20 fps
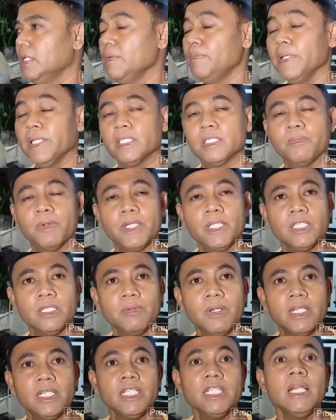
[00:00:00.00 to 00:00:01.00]
apa ya seperti
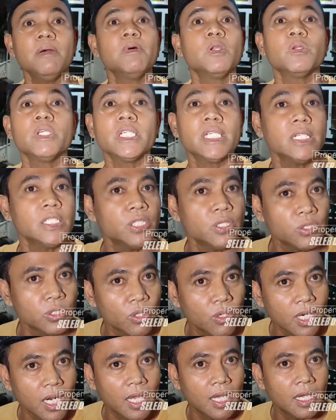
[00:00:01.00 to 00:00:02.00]
saya bilang tidak merugikan
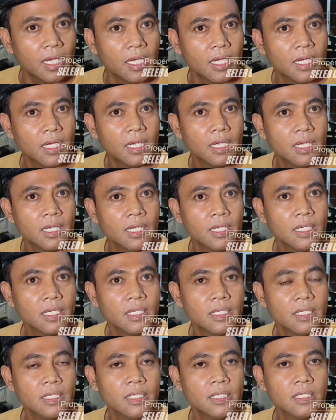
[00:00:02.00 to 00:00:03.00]
seseorang.
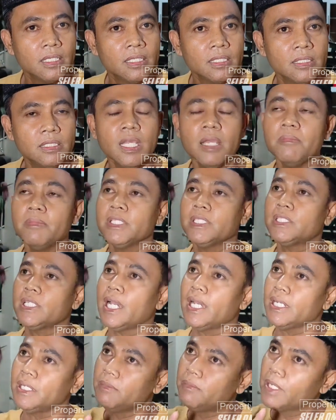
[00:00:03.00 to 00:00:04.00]
Dia
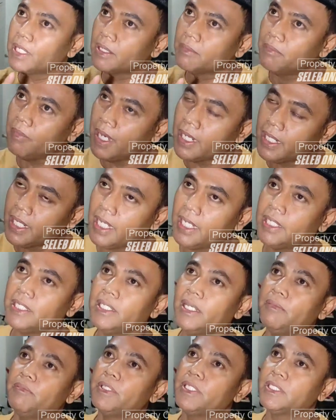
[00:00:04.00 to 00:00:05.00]
mencari bagaimana
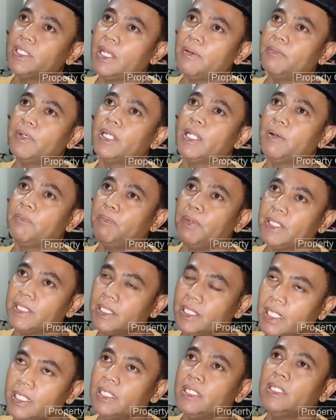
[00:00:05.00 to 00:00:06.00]
dia bisa
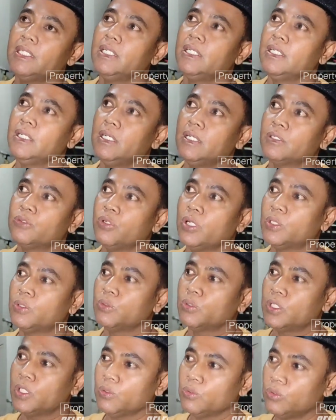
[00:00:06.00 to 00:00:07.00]
mendapatkan
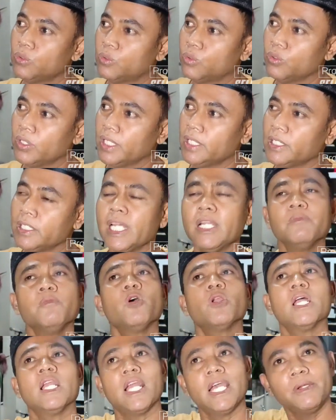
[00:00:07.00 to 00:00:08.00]
suatu keuntungan dan
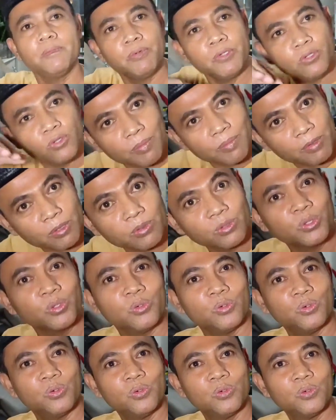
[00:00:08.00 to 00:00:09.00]
orang lain pun juga
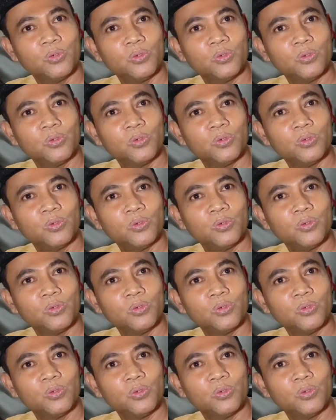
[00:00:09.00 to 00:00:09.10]
beruntung.